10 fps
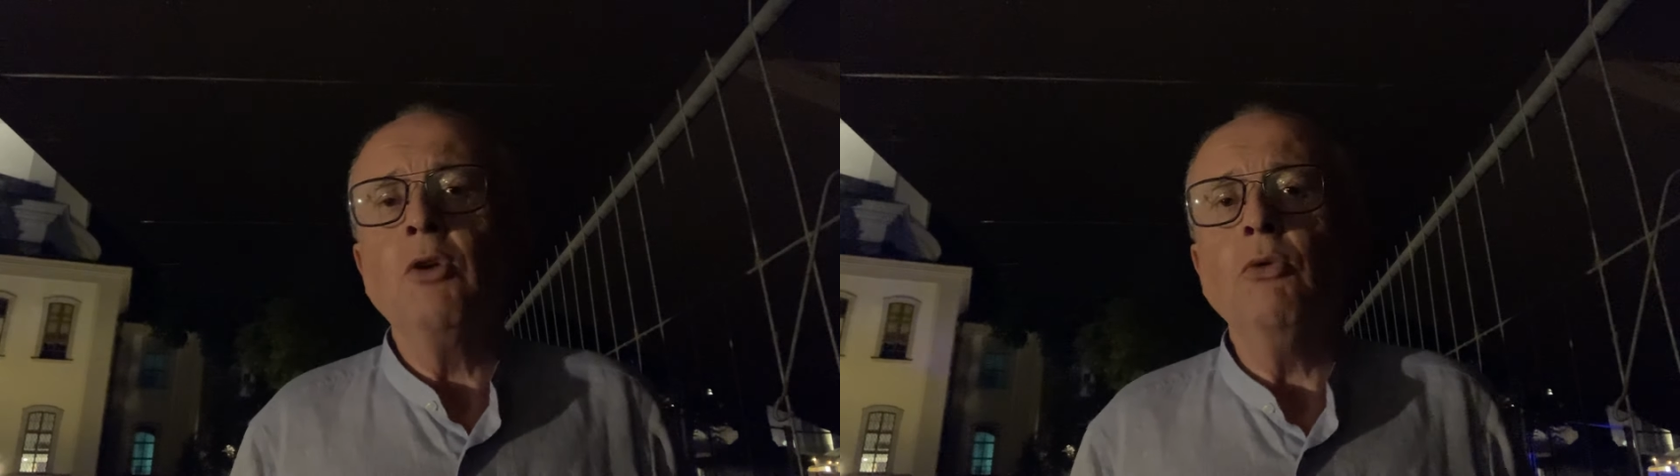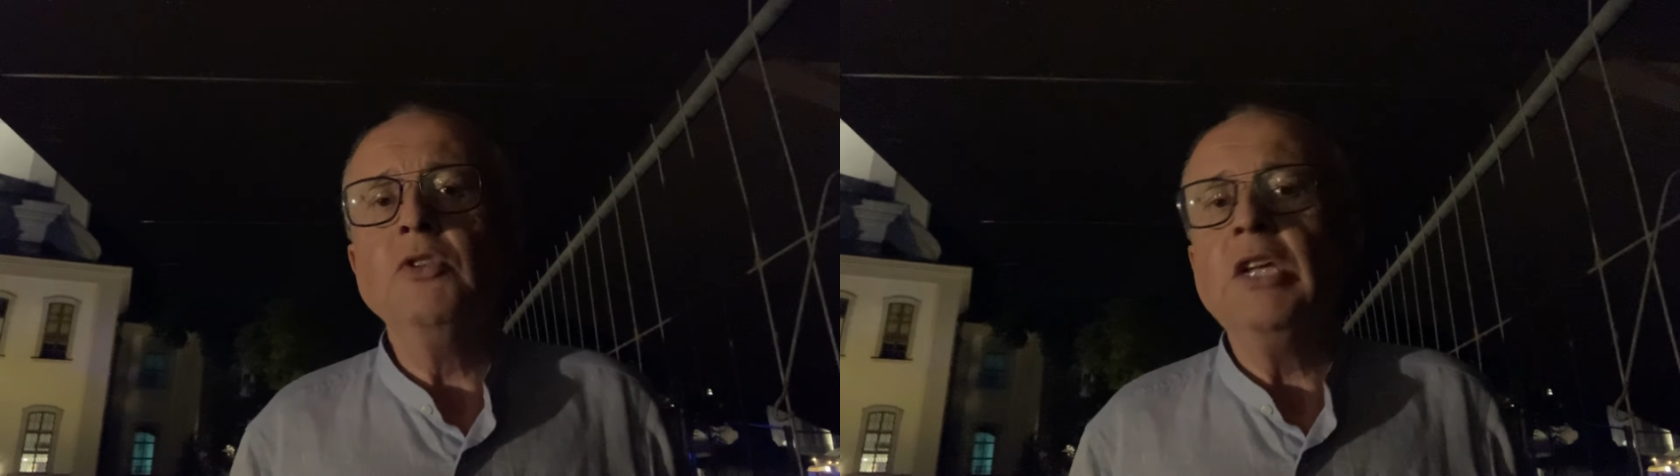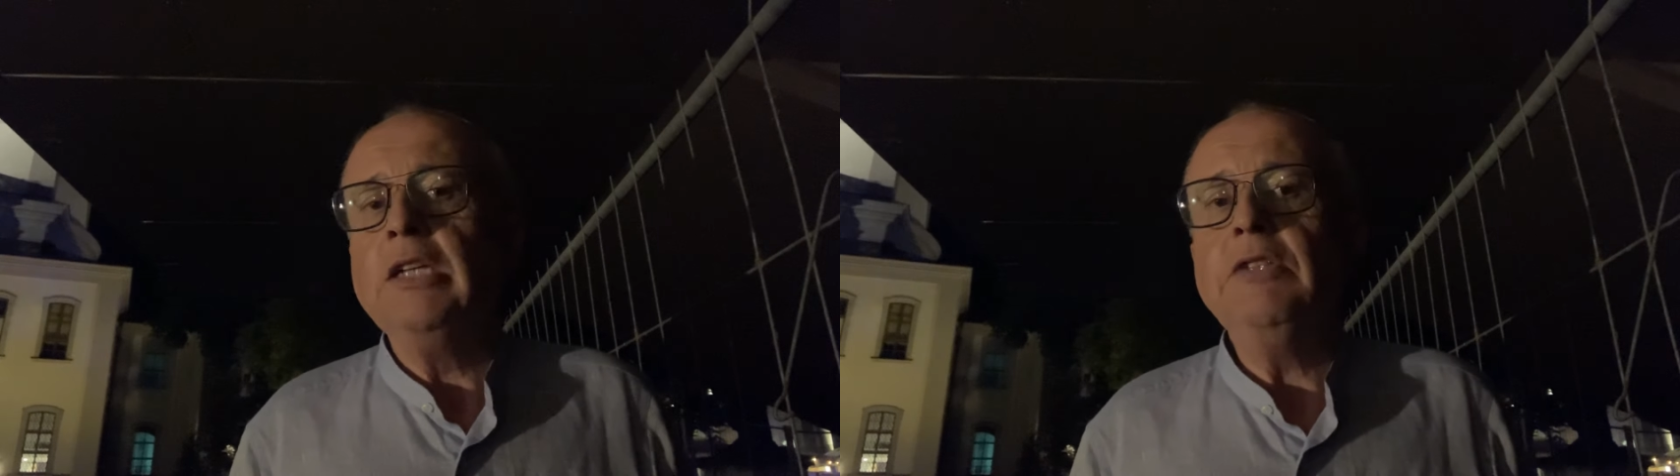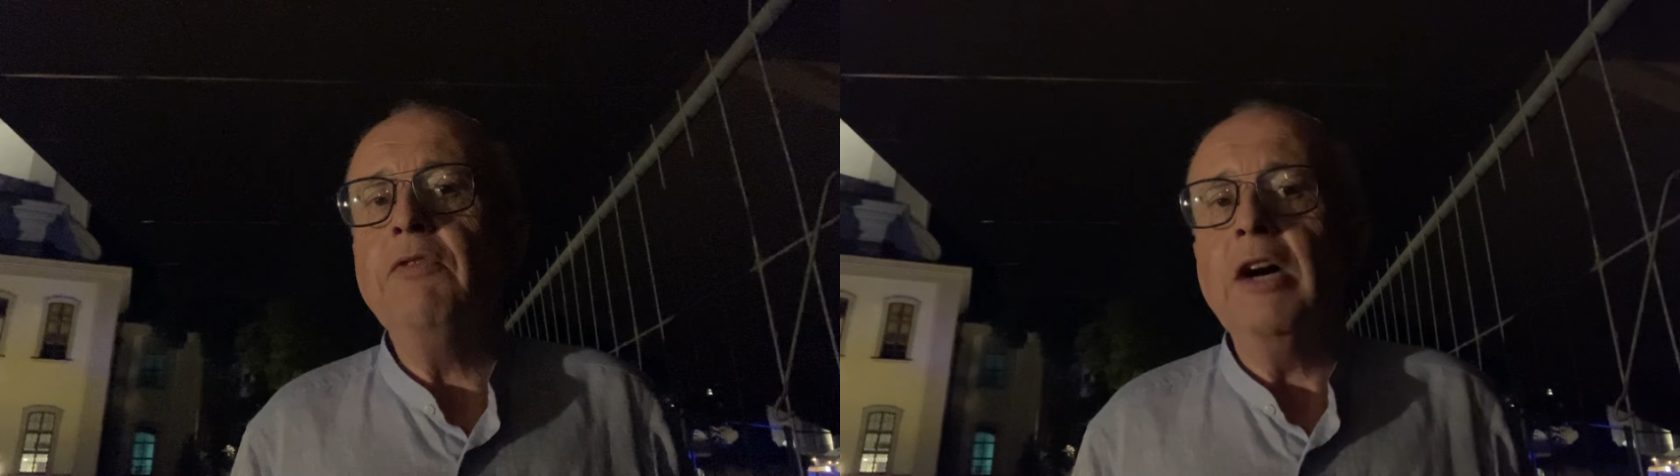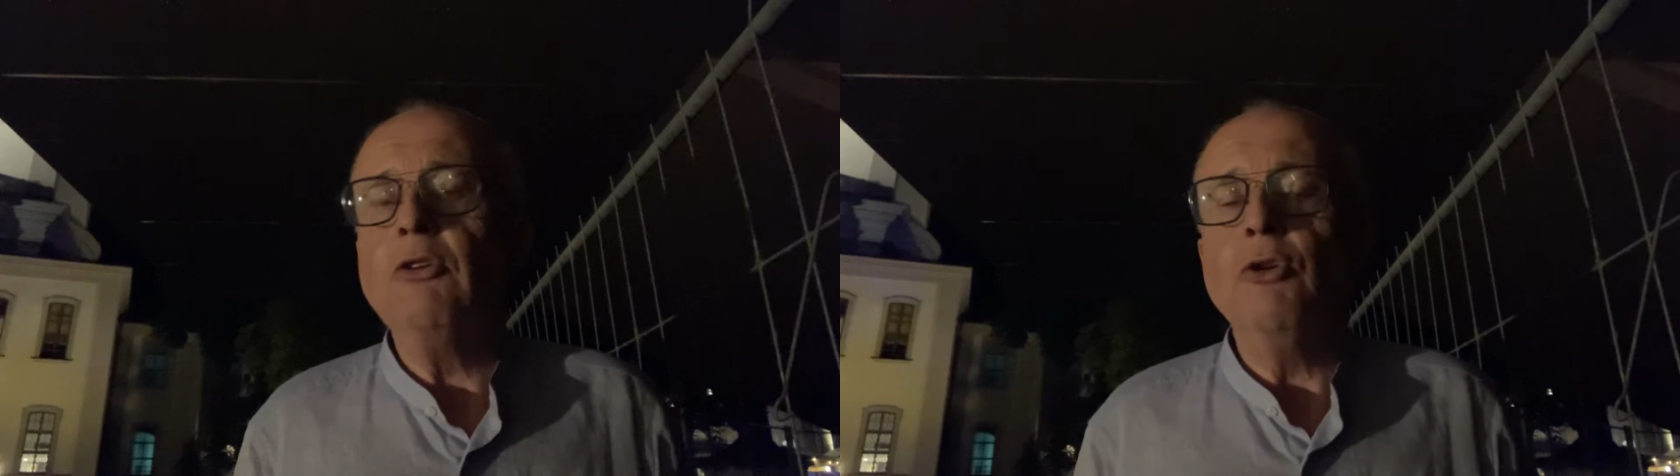und die
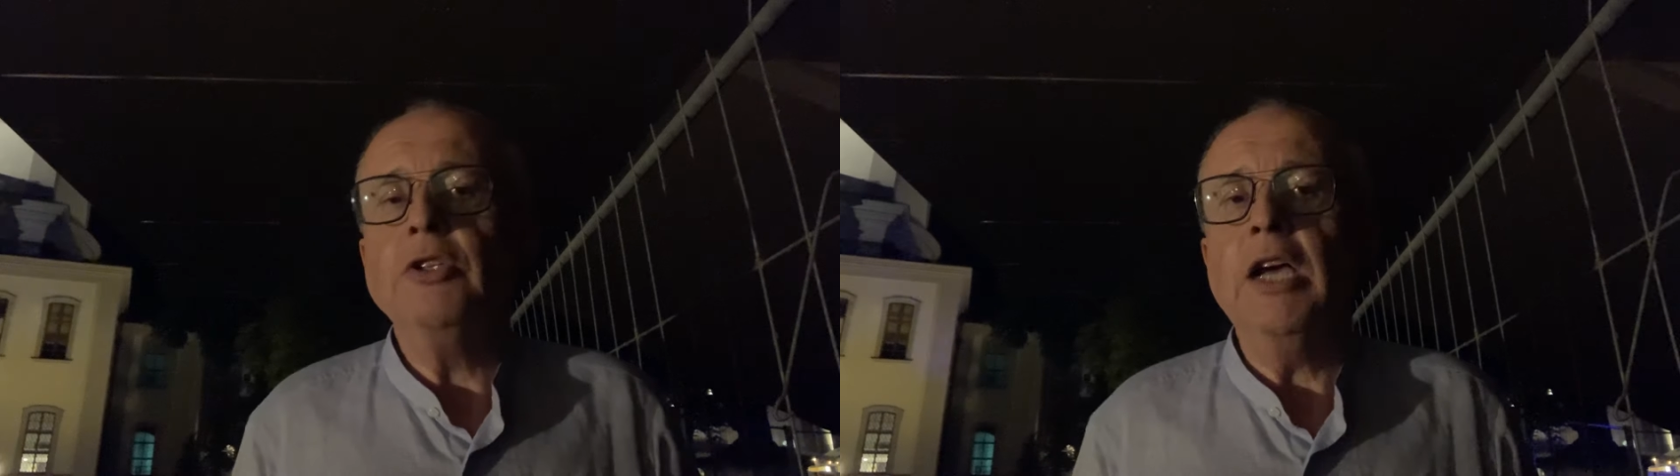waren heute